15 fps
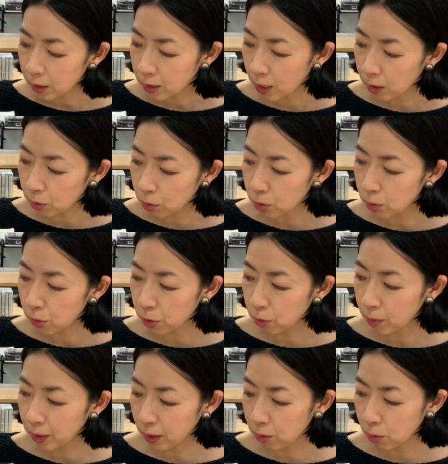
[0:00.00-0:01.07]
最後その
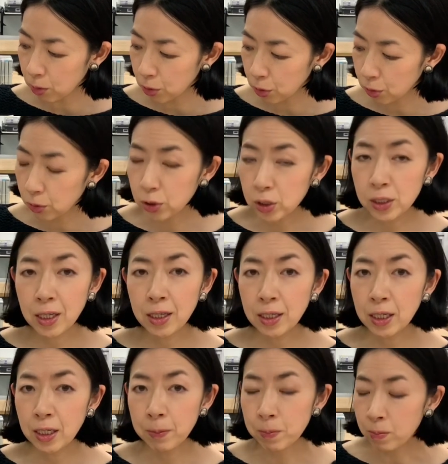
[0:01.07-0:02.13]
指で混色した
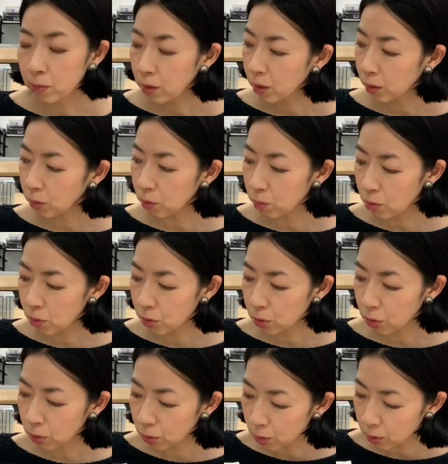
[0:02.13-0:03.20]
りあともう
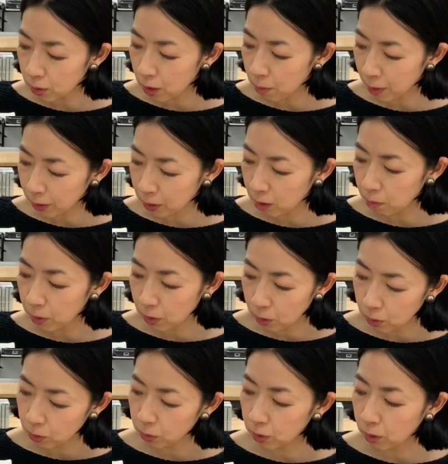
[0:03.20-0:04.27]
ちょっと粘ってみよ
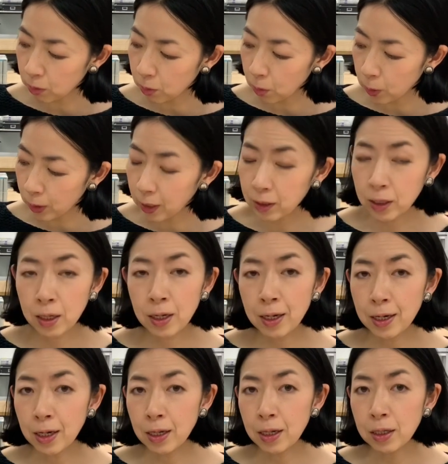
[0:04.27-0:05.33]
うっていう声掛けか
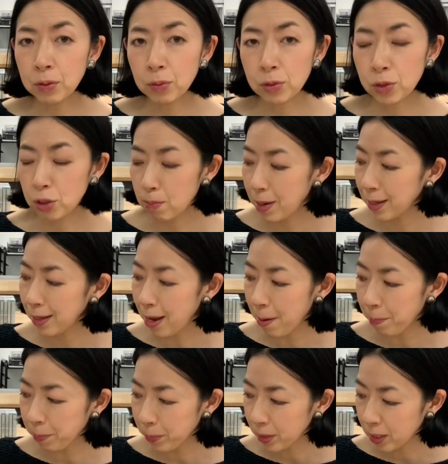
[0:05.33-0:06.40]
らあの爪で
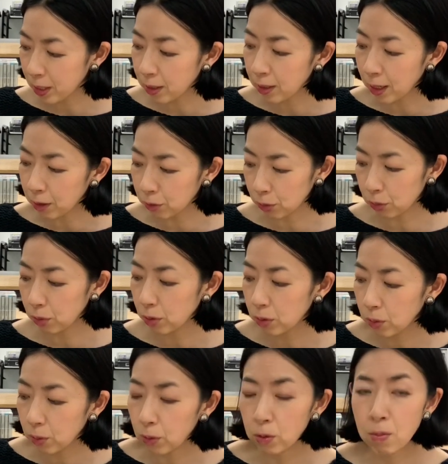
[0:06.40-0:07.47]
引っかくという
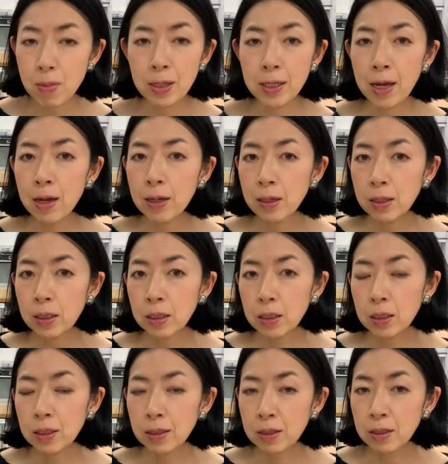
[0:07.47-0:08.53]
ところまで
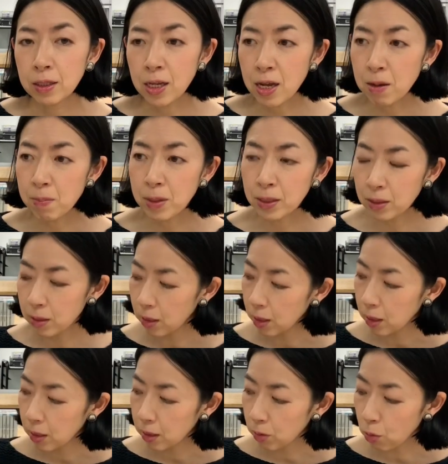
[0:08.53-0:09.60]
行って、まあ、
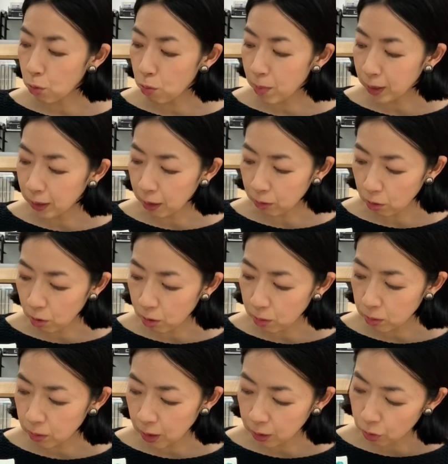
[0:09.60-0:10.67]
ここまでの
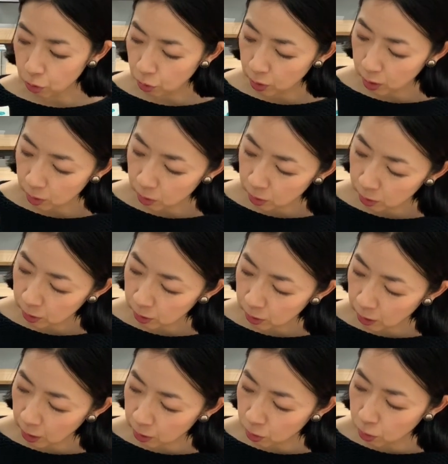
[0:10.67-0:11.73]
何でしょうね
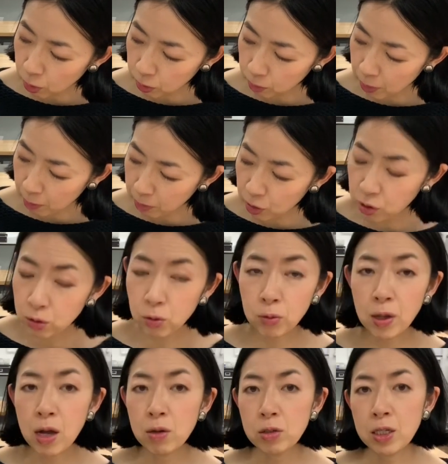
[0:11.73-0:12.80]
結構な密度
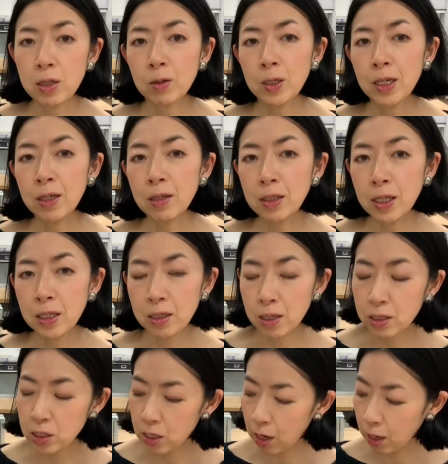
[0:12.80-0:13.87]
のある作品ができた
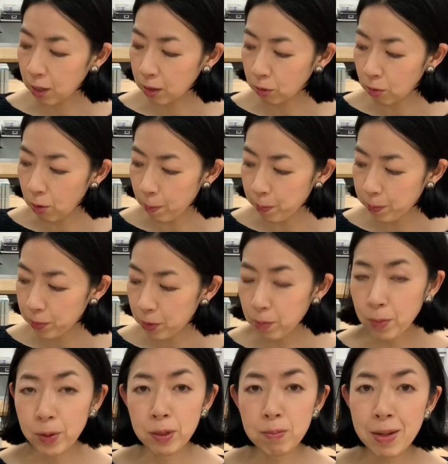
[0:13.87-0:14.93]
んじゃないかと思い
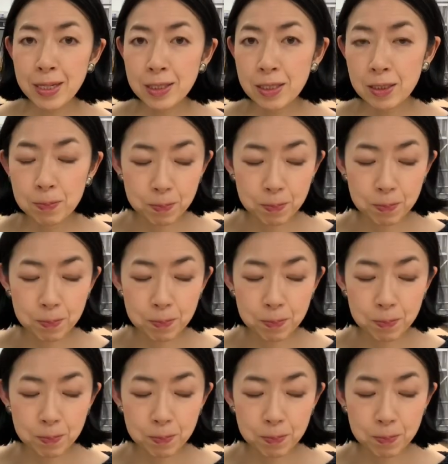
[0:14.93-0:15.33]
ます